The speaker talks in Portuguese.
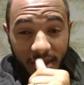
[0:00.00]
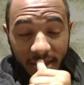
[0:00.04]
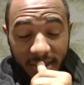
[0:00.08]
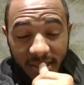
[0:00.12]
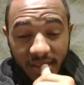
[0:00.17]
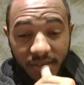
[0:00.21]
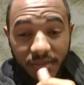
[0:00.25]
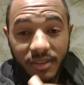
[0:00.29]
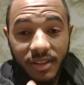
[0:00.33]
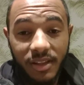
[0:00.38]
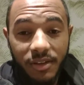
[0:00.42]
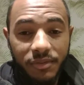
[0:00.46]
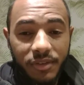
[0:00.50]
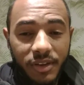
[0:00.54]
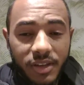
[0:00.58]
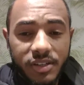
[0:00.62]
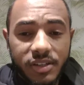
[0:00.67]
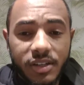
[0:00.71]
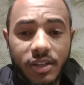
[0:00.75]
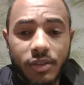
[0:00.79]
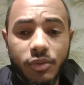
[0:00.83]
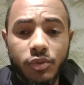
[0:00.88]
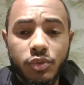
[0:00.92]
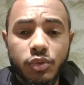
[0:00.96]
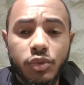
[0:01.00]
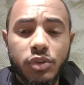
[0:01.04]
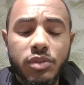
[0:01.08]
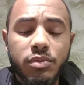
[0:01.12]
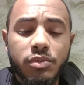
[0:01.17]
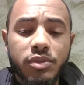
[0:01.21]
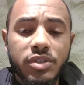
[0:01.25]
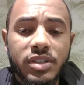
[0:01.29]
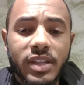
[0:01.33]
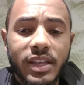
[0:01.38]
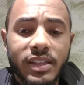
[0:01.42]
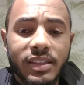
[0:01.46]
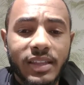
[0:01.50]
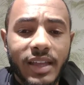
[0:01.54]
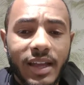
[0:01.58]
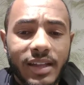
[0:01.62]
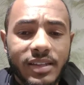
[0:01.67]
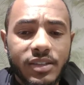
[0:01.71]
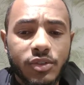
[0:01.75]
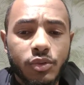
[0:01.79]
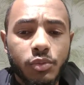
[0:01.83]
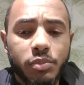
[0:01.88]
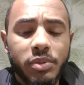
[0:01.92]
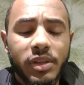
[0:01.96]
estava lá fechando os últimos
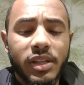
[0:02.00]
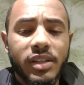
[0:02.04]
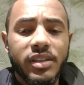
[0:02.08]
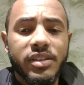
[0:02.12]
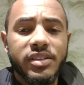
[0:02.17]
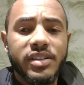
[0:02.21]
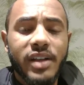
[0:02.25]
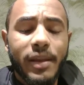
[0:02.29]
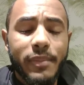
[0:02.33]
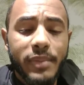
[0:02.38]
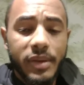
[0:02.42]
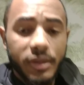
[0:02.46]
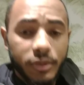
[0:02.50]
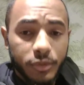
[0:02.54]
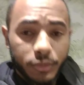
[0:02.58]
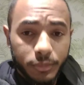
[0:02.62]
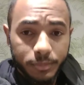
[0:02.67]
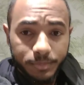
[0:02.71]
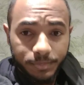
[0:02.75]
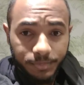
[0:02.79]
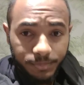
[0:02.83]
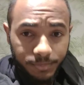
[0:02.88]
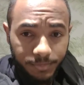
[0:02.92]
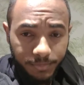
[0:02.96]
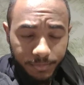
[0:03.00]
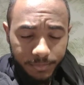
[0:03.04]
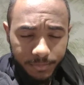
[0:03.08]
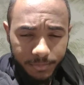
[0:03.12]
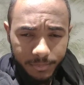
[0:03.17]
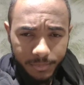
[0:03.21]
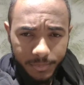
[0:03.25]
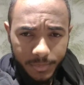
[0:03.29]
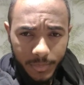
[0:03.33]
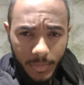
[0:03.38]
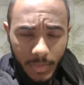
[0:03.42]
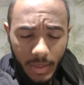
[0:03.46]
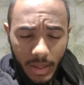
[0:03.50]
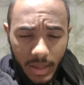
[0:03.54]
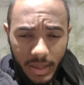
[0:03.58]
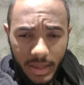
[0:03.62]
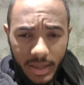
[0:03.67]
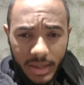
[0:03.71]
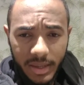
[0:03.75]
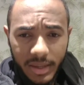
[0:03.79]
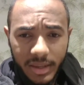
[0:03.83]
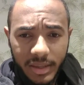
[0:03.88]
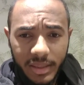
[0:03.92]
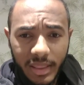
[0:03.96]
detalhes do planejamento
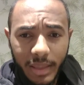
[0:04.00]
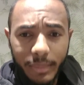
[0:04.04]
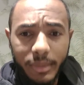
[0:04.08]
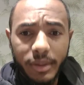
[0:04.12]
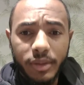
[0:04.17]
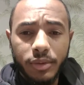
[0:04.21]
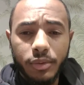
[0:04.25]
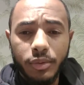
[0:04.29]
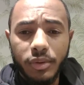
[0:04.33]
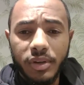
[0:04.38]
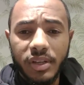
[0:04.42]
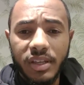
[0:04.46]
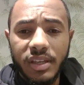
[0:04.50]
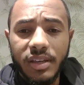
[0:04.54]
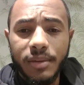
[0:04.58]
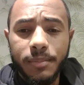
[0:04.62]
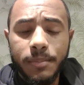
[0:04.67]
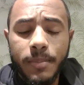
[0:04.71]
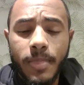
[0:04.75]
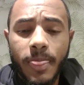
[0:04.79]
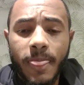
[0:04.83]
é, da mentoria